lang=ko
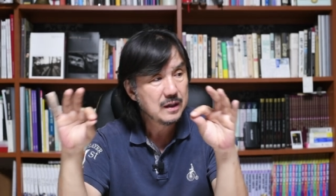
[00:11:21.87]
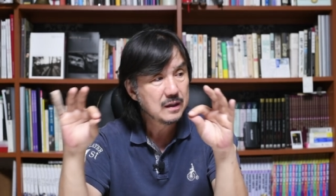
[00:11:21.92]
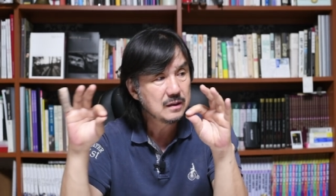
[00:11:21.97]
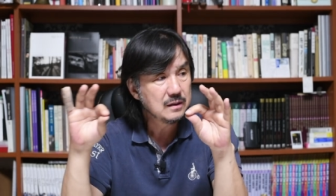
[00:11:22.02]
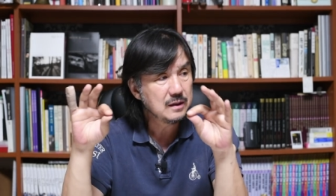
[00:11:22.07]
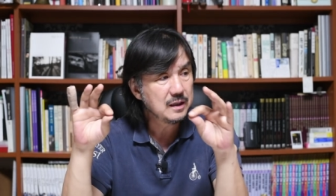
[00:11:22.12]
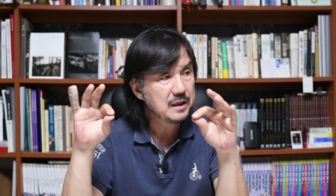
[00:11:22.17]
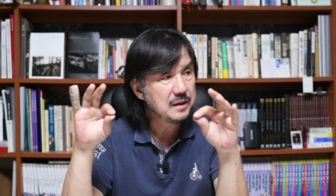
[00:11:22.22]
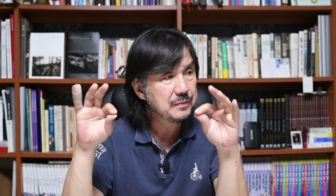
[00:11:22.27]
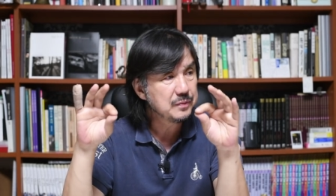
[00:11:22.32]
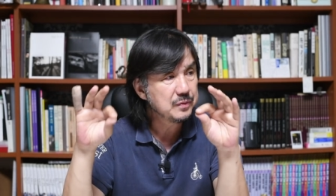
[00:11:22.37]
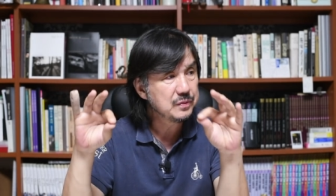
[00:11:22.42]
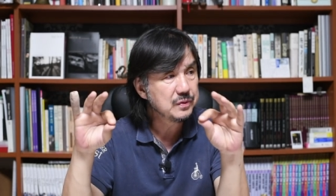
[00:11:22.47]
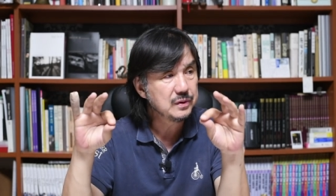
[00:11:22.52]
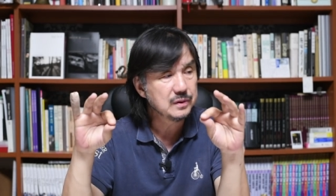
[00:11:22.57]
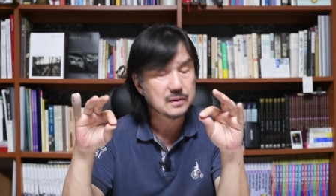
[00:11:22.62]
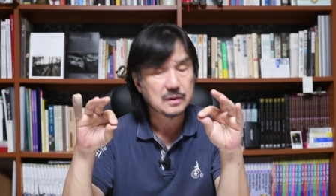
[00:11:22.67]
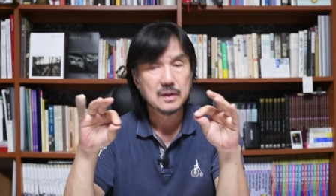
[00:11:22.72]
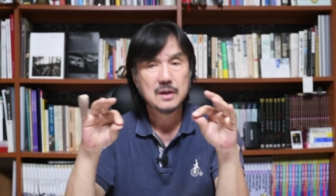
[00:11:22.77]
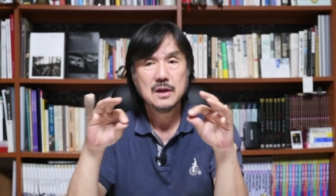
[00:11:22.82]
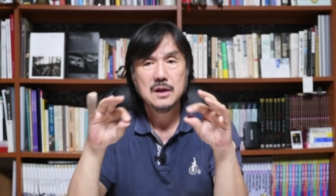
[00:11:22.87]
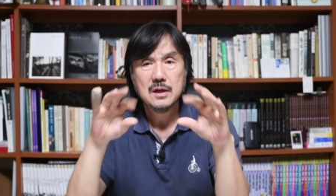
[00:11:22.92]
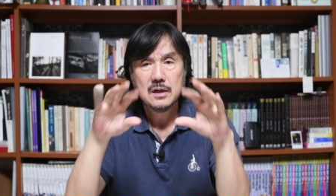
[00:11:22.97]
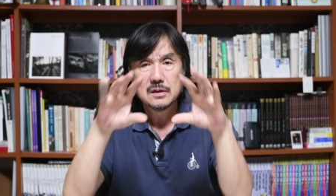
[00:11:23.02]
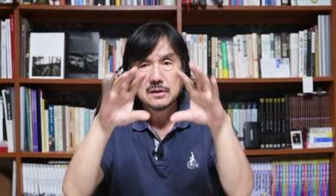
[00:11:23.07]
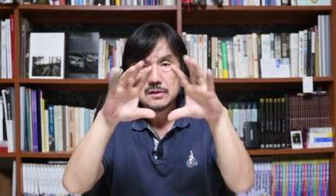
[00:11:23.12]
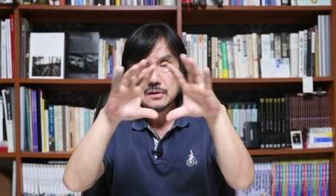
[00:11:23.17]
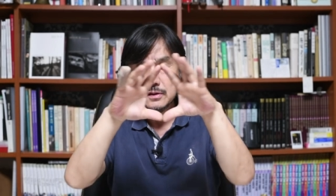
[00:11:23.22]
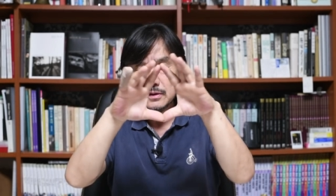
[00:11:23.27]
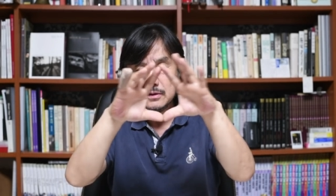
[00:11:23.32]
근데 이분은
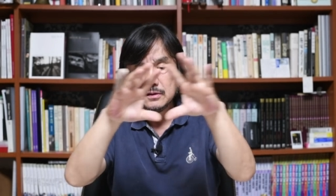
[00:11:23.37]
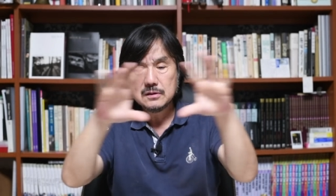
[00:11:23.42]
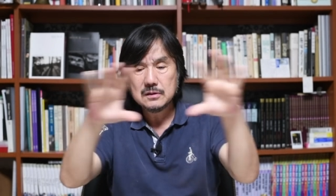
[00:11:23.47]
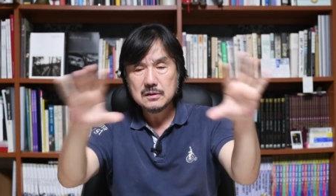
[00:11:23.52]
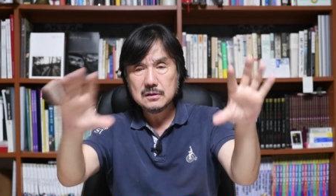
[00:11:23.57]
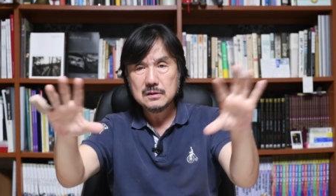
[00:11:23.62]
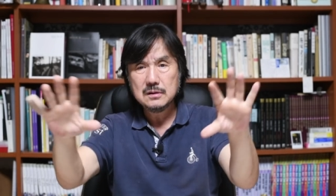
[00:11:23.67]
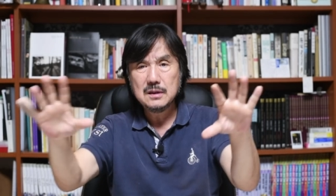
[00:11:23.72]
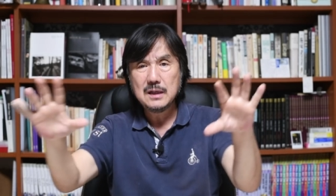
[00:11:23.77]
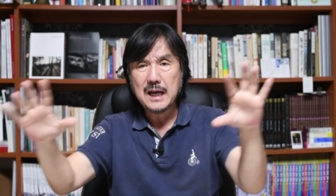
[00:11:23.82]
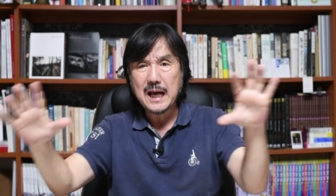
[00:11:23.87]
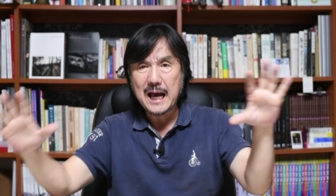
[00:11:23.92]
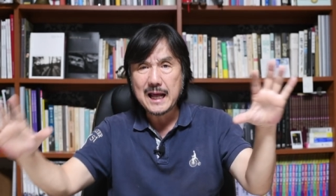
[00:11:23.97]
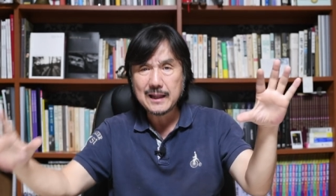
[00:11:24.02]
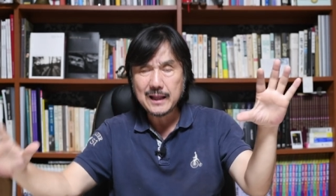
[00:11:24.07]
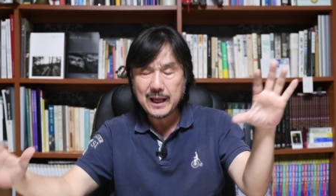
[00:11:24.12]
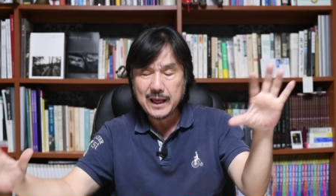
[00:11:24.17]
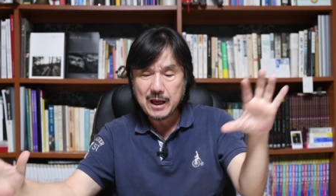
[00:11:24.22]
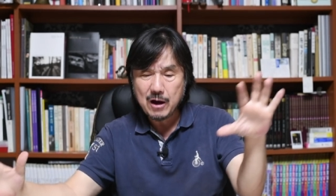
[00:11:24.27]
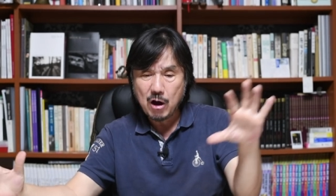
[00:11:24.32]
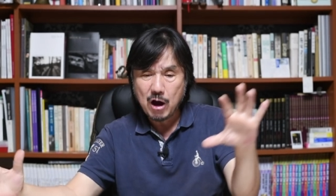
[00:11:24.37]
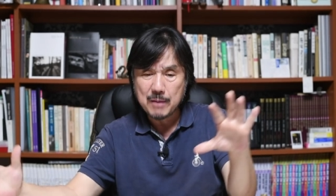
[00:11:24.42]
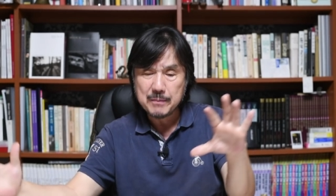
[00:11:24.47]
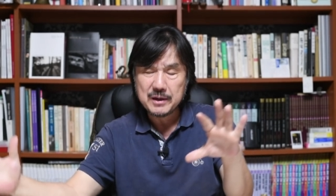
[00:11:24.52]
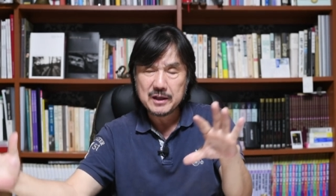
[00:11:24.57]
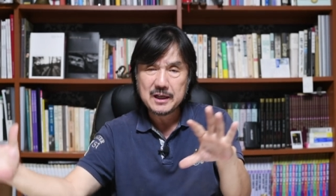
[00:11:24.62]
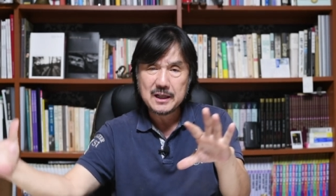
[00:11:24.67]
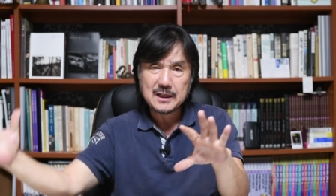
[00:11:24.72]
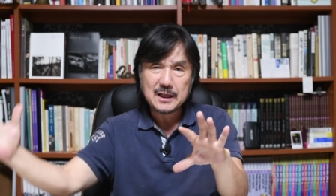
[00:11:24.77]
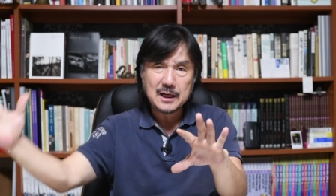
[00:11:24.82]
그것들을 하나의
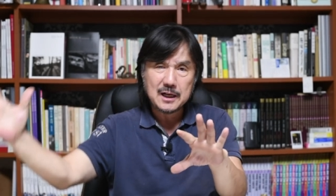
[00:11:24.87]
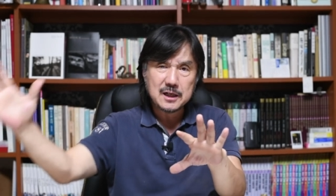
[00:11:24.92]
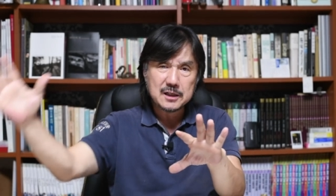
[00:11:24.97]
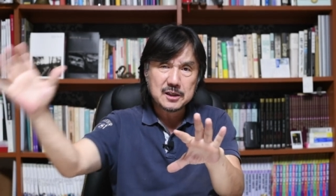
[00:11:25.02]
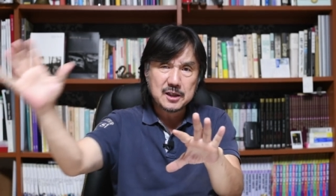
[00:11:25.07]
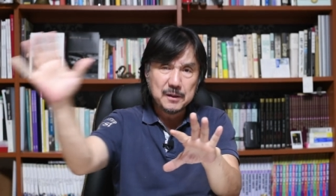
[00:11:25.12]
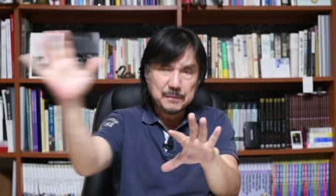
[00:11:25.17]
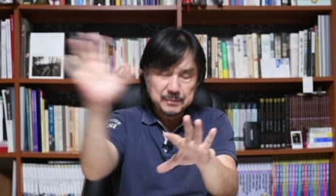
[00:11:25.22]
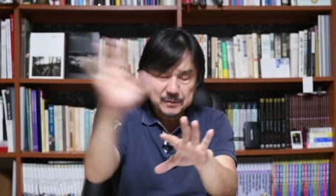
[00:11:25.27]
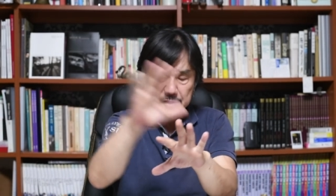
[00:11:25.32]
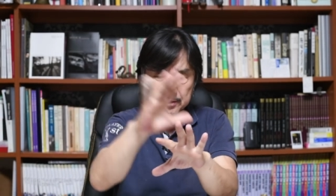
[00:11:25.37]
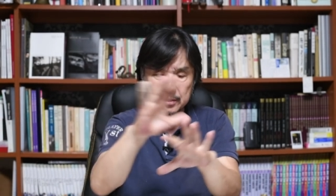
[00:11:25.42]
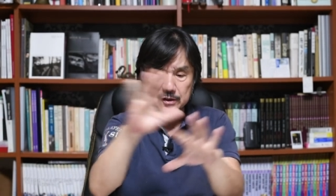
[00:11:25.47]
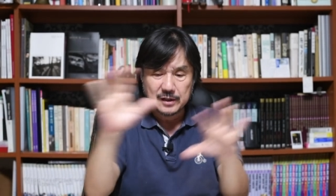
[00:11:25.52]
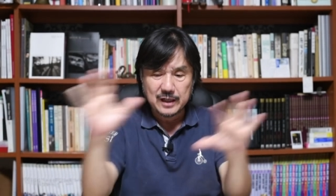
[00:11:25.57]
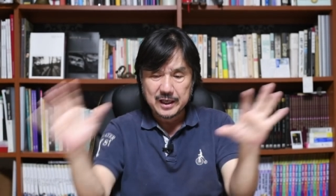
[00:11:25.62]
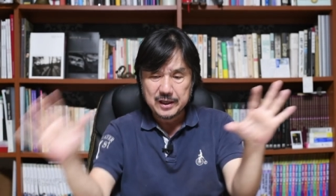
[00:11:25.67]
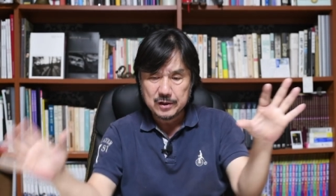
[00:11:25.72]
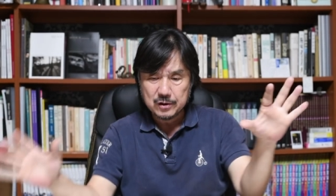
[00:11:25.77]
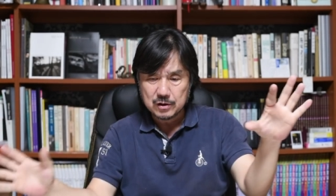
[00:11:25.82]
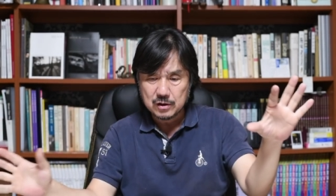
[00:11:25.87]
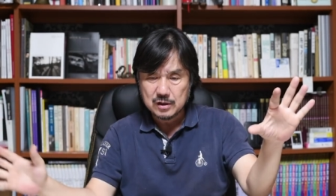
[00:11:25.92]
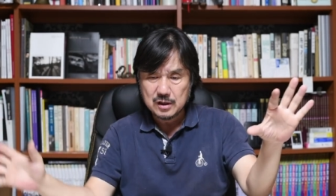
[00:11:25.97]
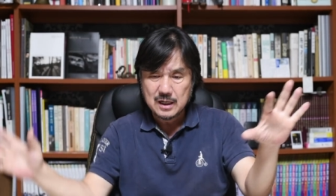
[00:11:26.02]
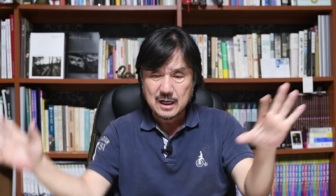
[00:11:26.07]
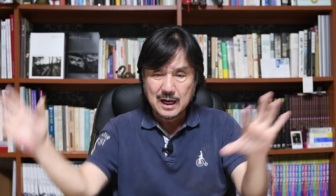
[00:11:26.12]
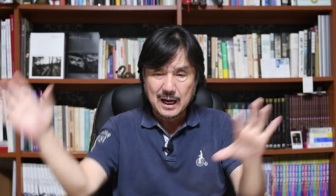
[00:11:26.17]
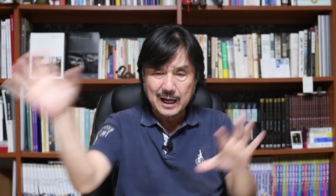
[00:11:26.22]
화면에다가 겹쳐서 레이어를